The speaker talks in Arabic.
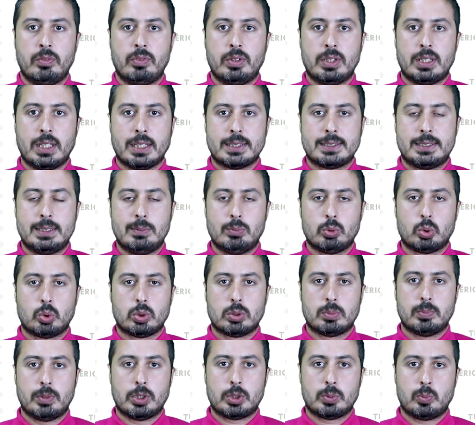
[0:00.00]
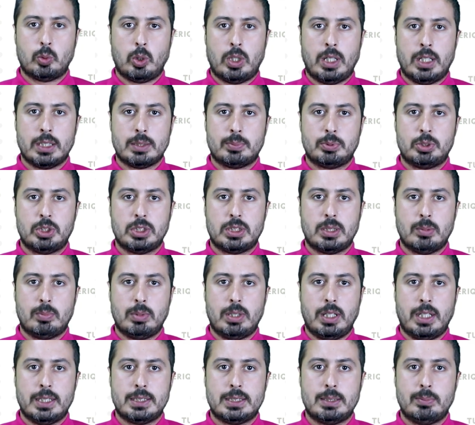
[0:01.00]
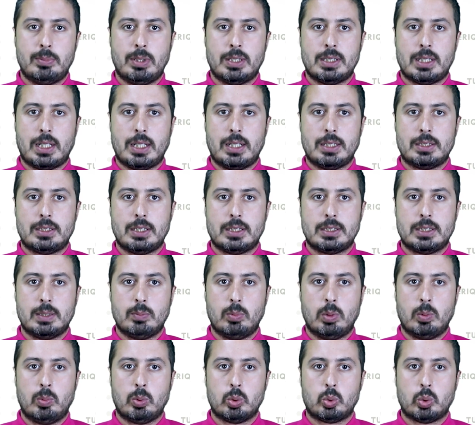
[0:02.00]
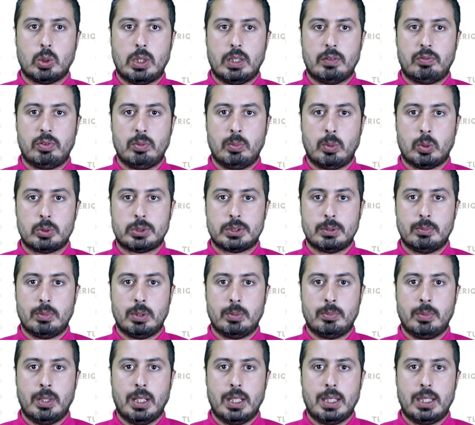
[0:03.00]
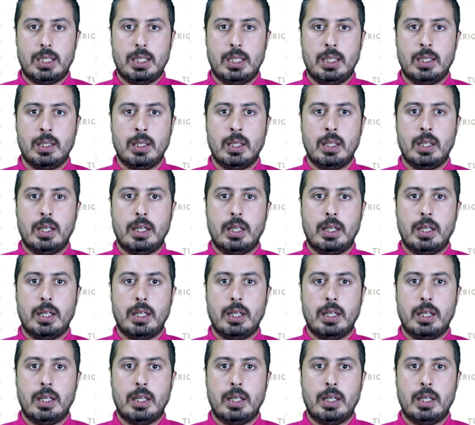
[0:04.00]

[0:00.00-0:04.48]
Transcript: في تقسيم زوز مجموعات باش يتم الاعتماد على ترتيب البطولة في الموسم الماضي